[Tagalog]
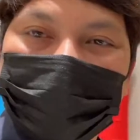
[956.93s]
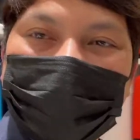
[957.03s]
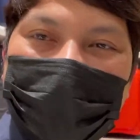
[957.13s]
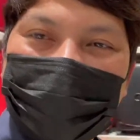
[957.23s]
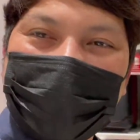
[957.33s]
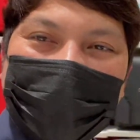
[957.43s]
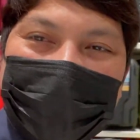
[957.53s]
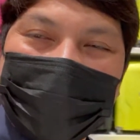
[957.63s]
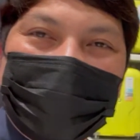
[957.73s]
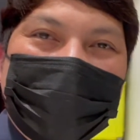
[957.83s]
Siya nga pala
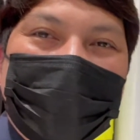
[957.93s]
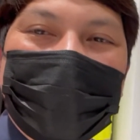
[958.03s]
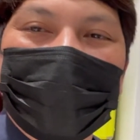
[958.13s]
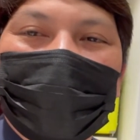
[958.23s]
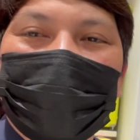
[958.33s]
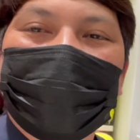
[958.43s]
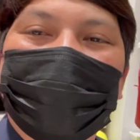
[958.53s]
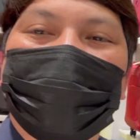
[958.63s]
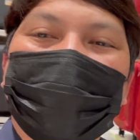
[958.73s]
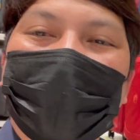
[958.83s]
guys, uh,
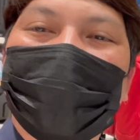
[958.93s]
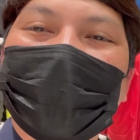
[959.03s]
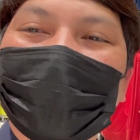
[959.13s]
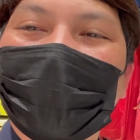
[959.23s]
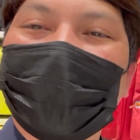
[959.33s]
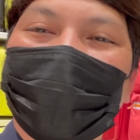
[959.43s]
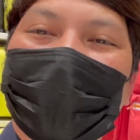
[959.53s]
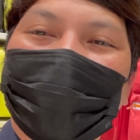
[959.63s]
month ngayon ng